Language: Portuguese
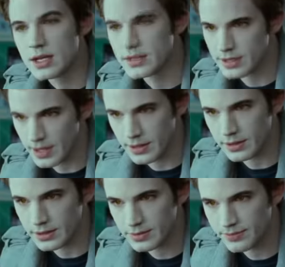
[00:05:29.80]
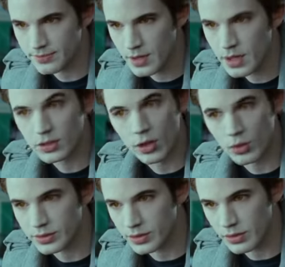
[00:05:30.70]
Nos anos 80, a
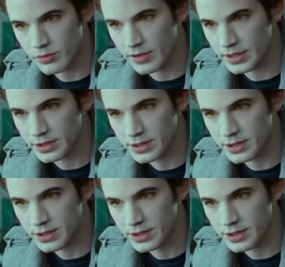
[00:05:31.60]
cocaína estava no